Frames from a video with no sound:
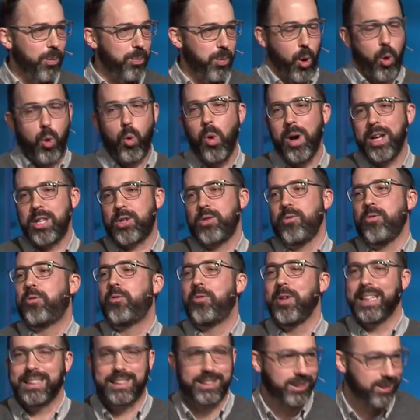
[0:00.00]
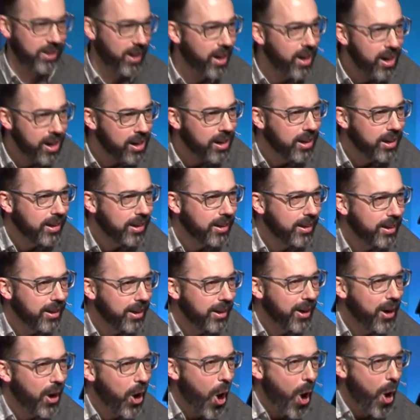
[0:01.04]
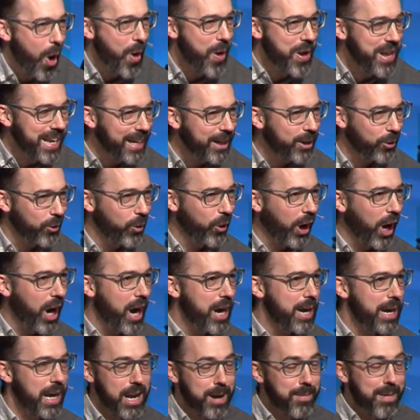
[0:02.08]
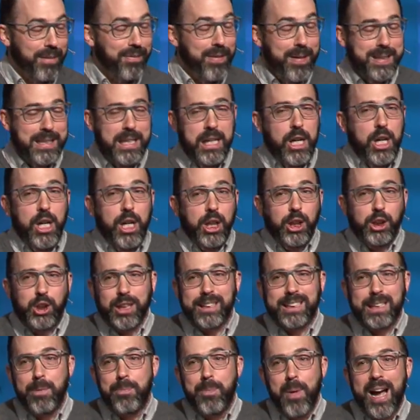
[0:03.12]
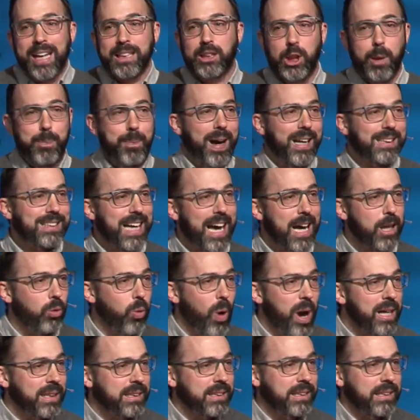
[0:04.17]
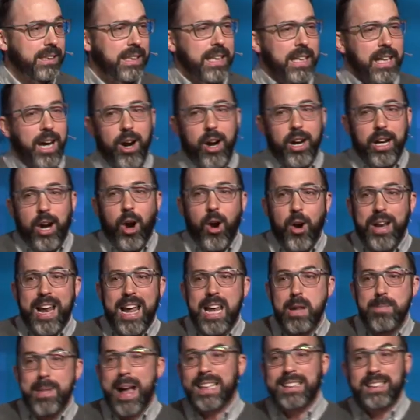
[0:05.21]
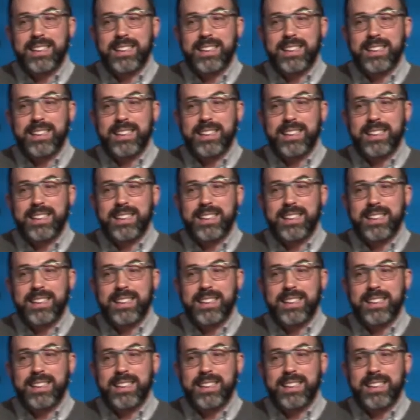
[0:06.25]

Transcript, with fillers: Pourquoi tu me fais ça? Un écureuil. Et là, ma femme dit, je sais pas, j'ai pensé à toi, elle dit, euh, un, animal